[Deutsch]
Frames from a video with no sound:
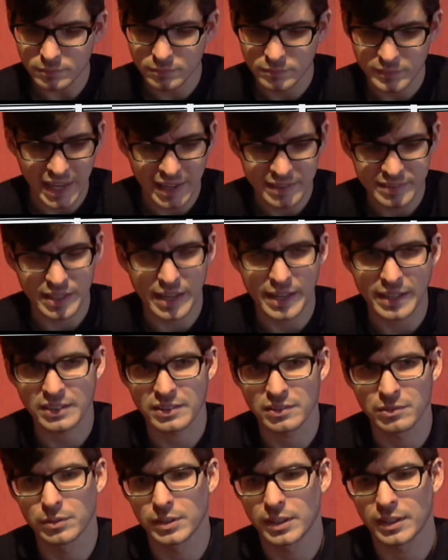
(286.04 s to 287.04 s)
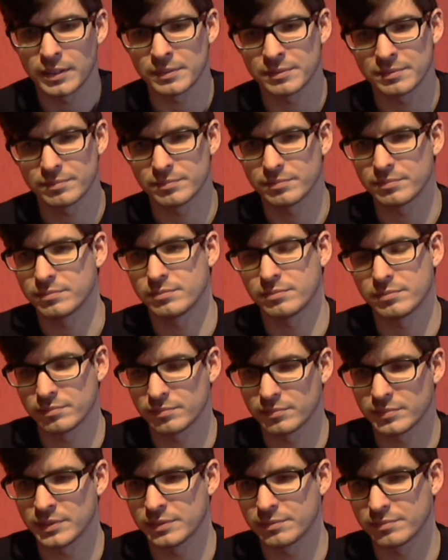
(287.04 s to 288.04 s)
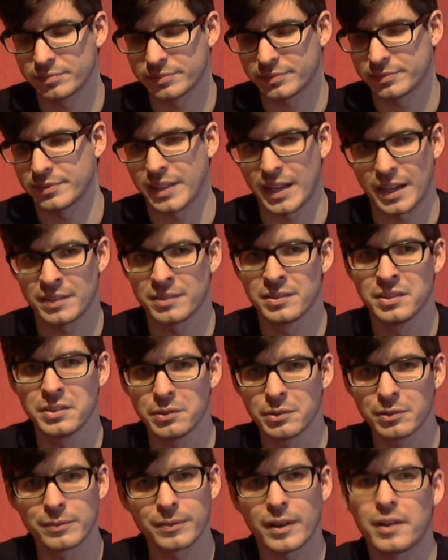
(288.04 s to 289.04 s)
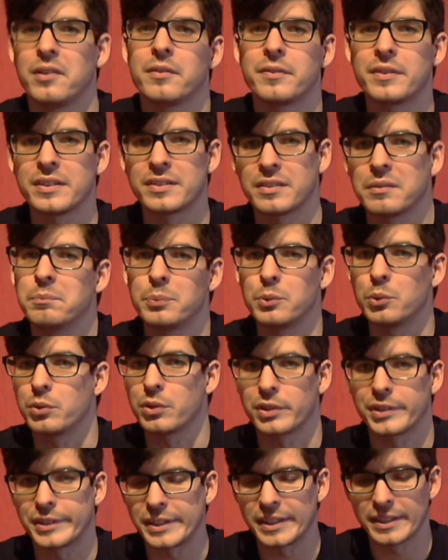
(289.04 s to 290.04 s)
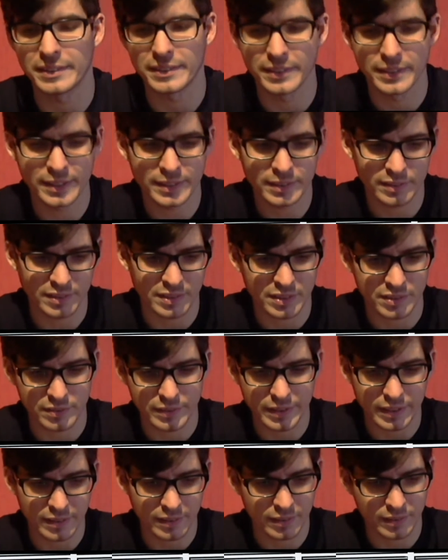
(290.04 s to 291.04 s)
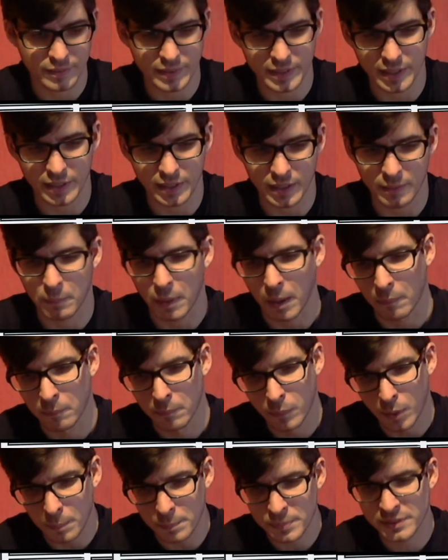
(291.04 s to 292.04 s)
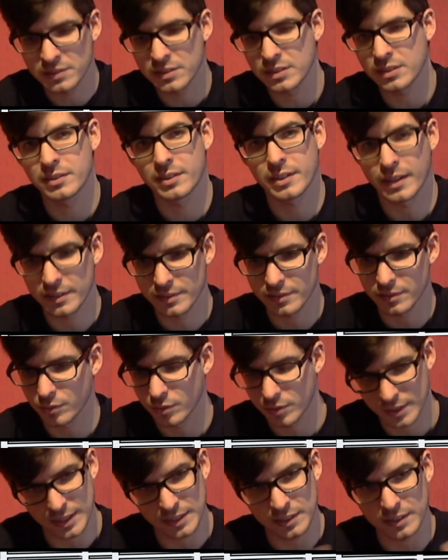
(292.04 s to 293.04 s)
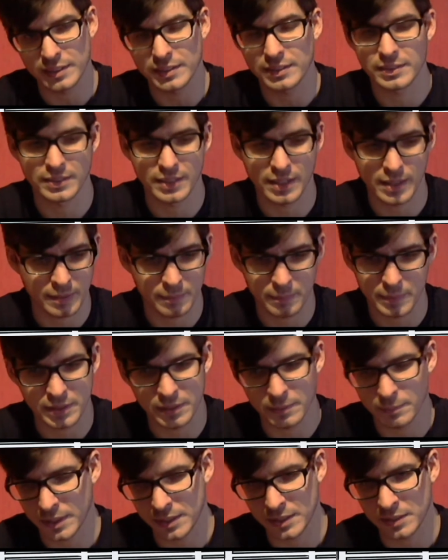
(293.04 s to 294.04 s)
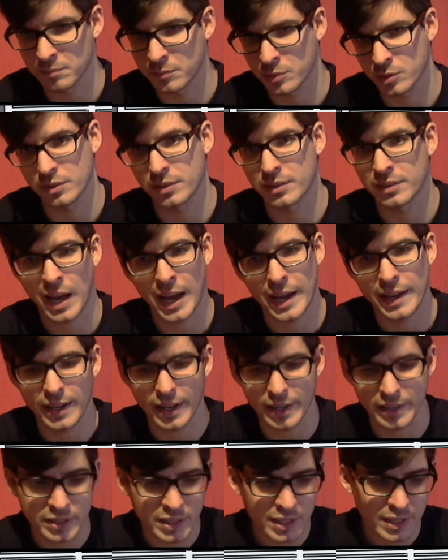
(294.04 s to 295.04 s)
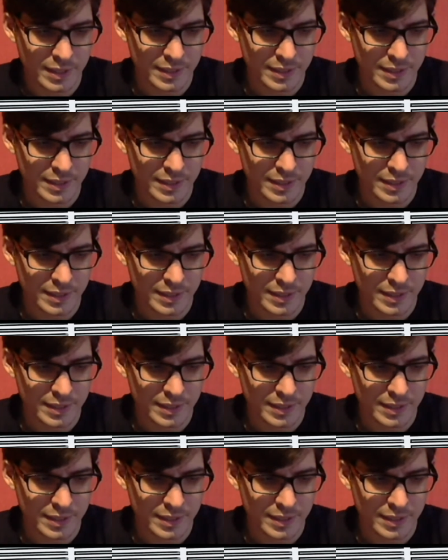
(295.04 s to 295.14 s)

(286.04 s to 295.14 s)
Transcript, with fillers: er ist eigentlich nur ja, eine Jungfrau, wie sie im Buche steht, ne? Und deswegen, wenn er da mal Mobs sieht oder so, dann ist er bei, bei ihm schon ein Highlight.